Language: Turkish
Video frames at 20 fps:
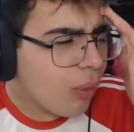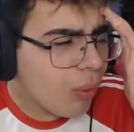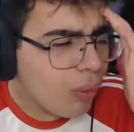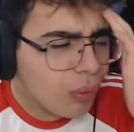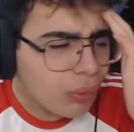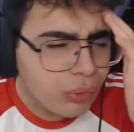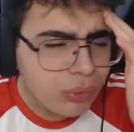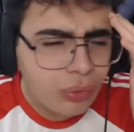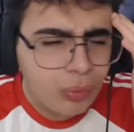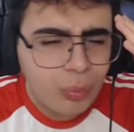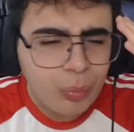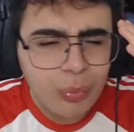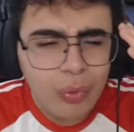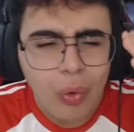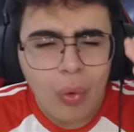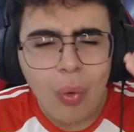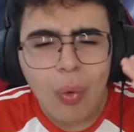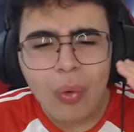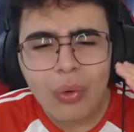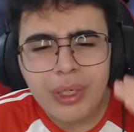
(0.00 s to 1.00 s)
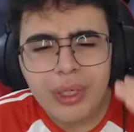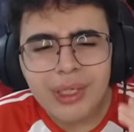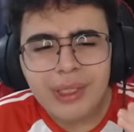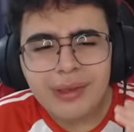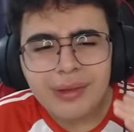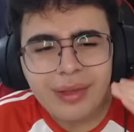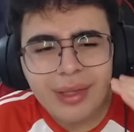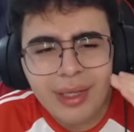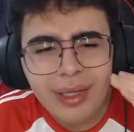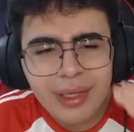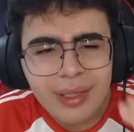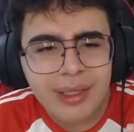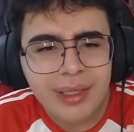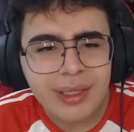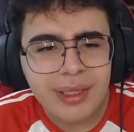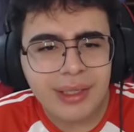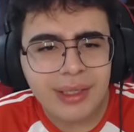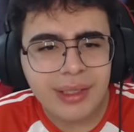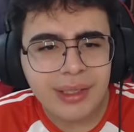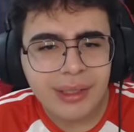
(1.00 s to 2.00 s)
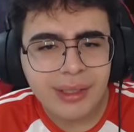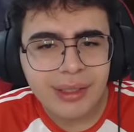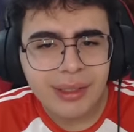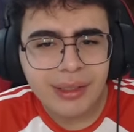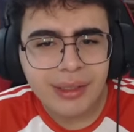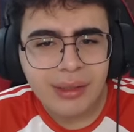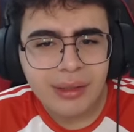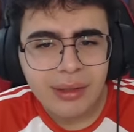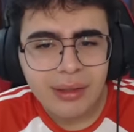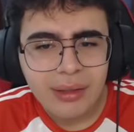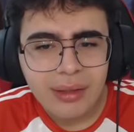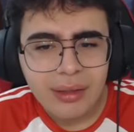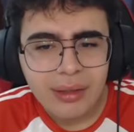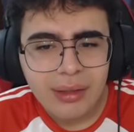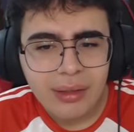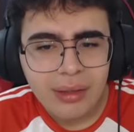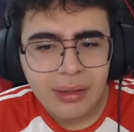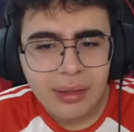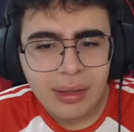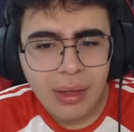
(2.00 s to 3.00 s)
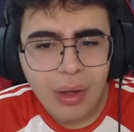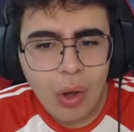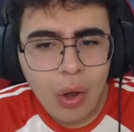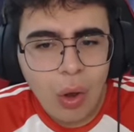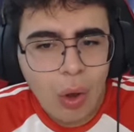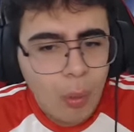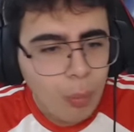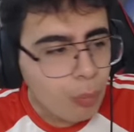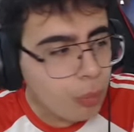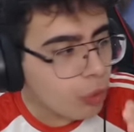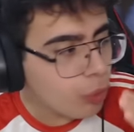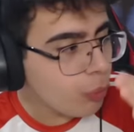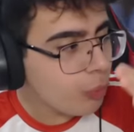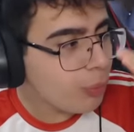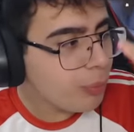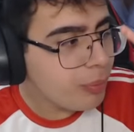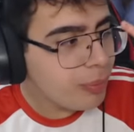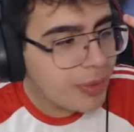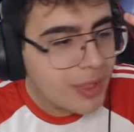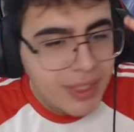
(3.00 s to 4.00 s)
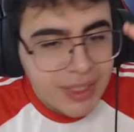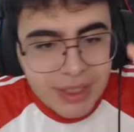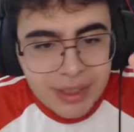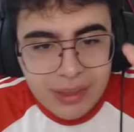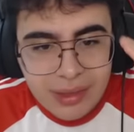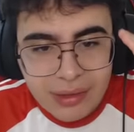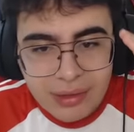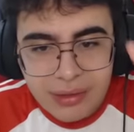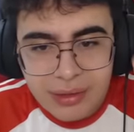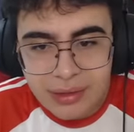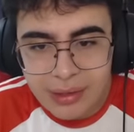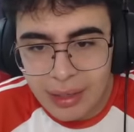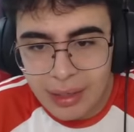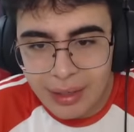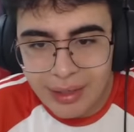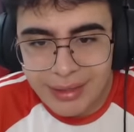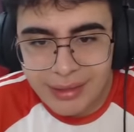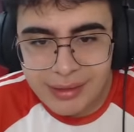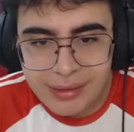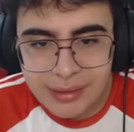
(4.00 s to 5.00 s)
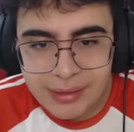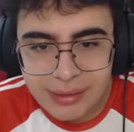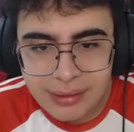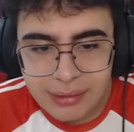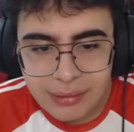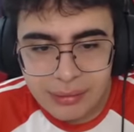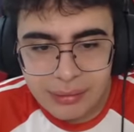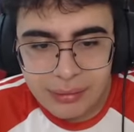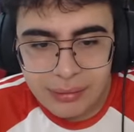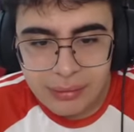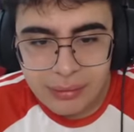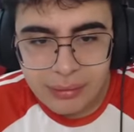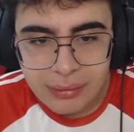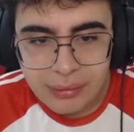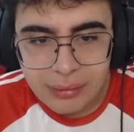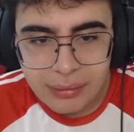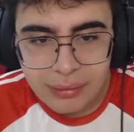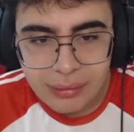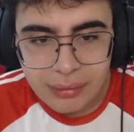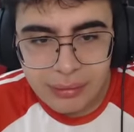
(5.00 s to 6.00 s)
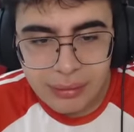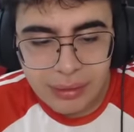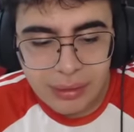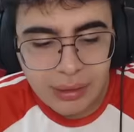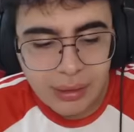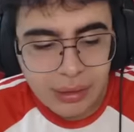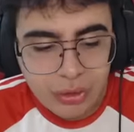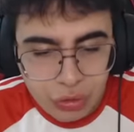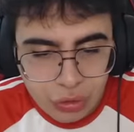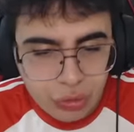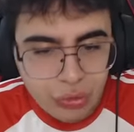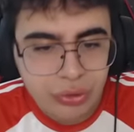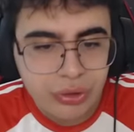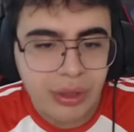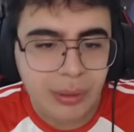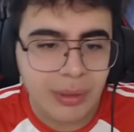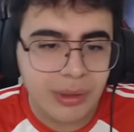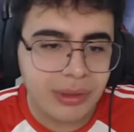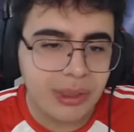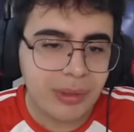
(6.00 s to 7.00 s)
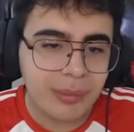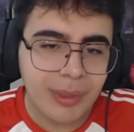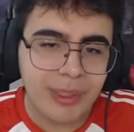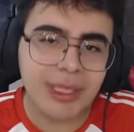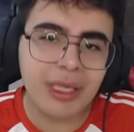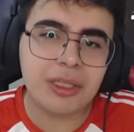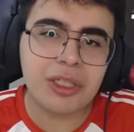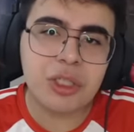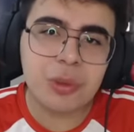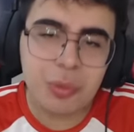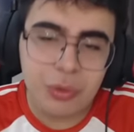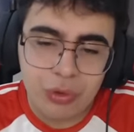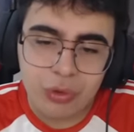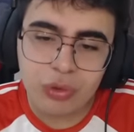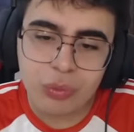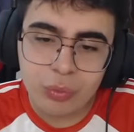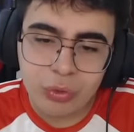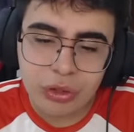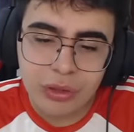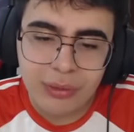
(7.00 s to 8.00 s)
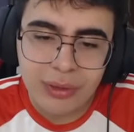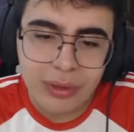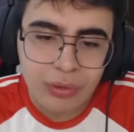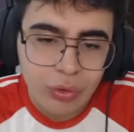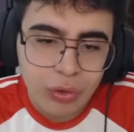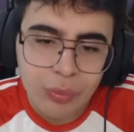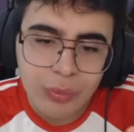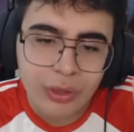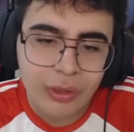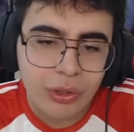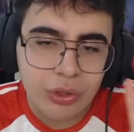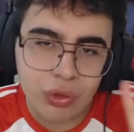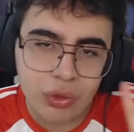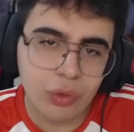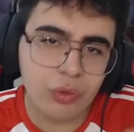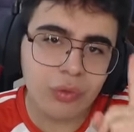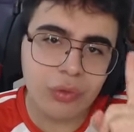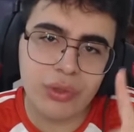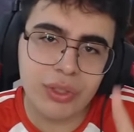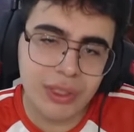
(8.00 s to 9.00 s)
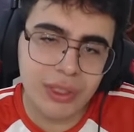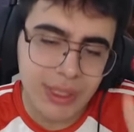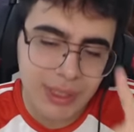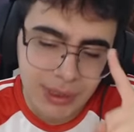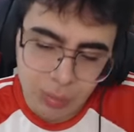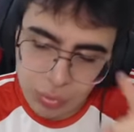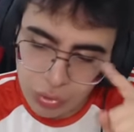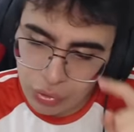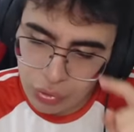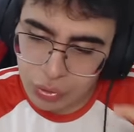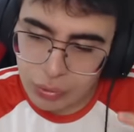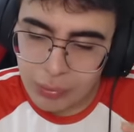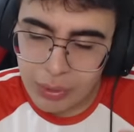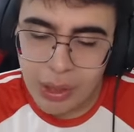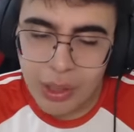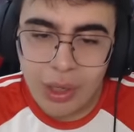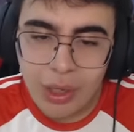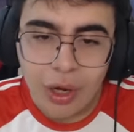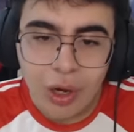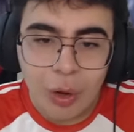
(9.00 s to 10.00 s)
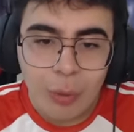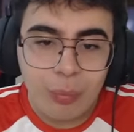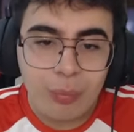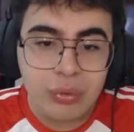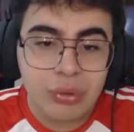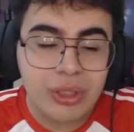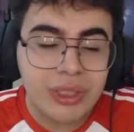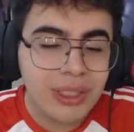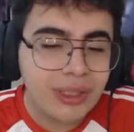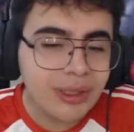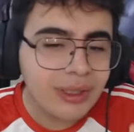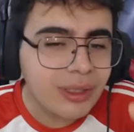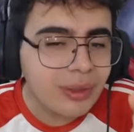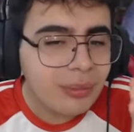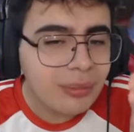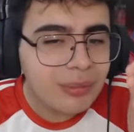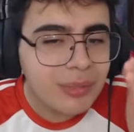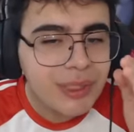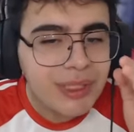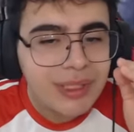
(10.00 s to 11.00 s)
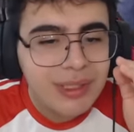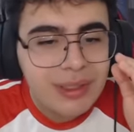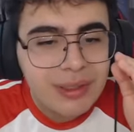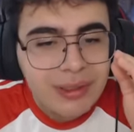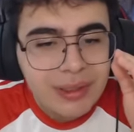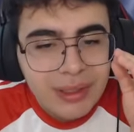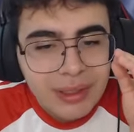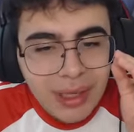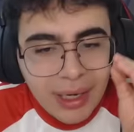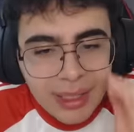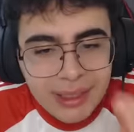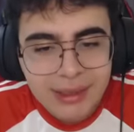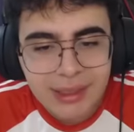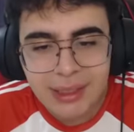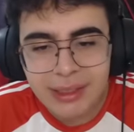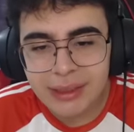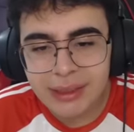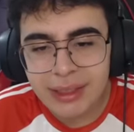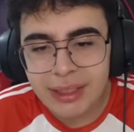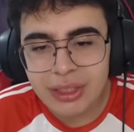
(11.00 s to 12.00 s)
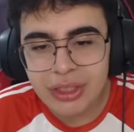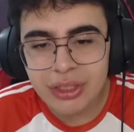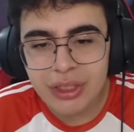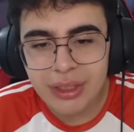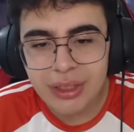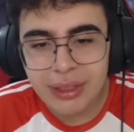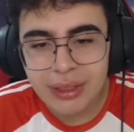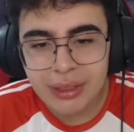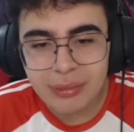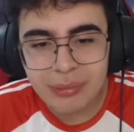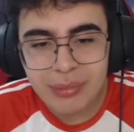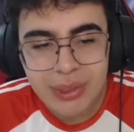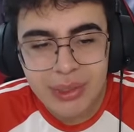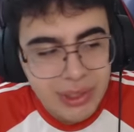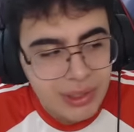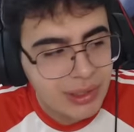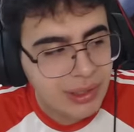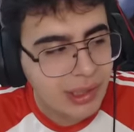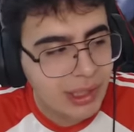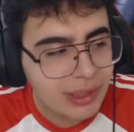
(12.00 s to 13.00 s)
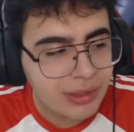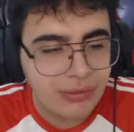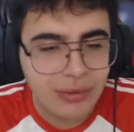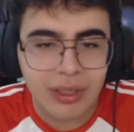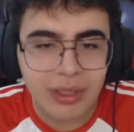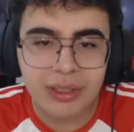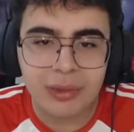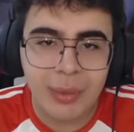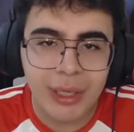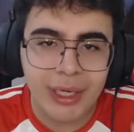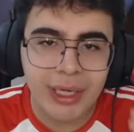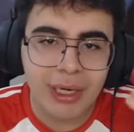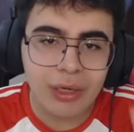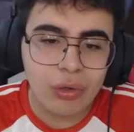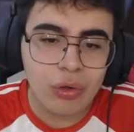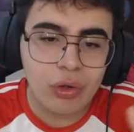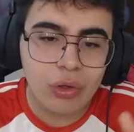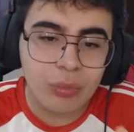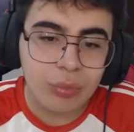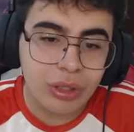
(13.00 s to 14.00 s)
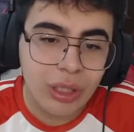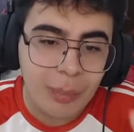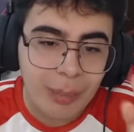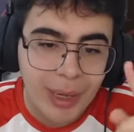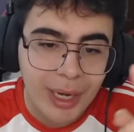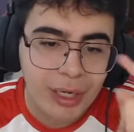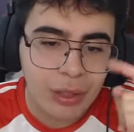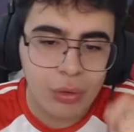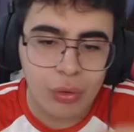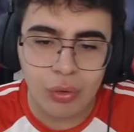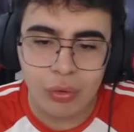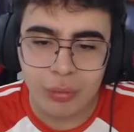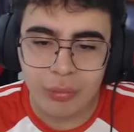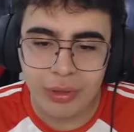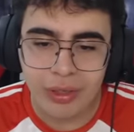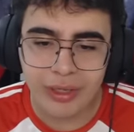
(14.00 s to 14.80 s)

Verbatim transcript: Oğlum bu Oli değil. Bu Mr. Delight. Şu zamana kadar ben yanlış biliyordum muhtemelen. Yorumlarda sövdünüz kesin biliyorum. Bu sanırım Mr. Delight arkadaşlar. Mrs. Delight vardı. Bayan Lokum bu da Bay Lokum.